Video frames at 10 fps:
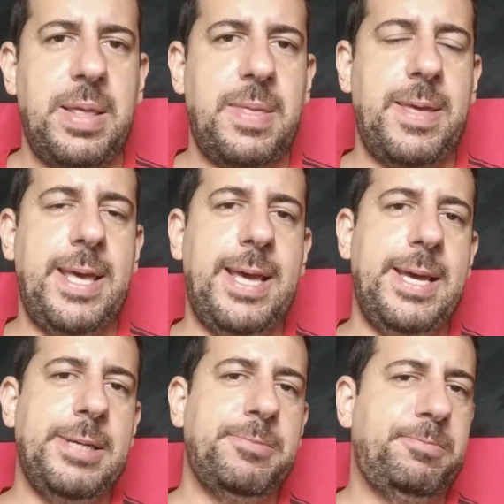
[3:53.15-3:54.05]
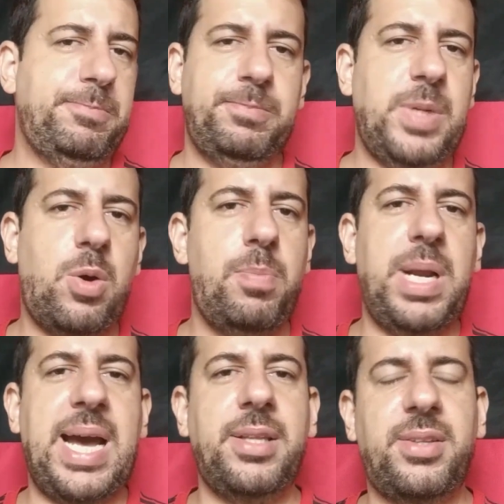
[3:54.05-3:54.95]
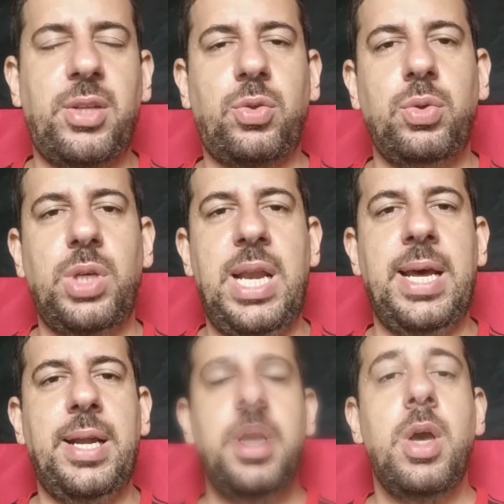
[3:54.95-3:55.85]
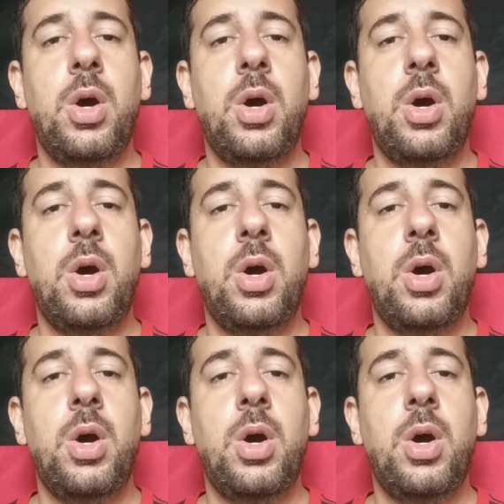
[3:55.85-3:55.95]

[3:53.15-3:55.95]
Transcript: É complicado esse assunto, galera.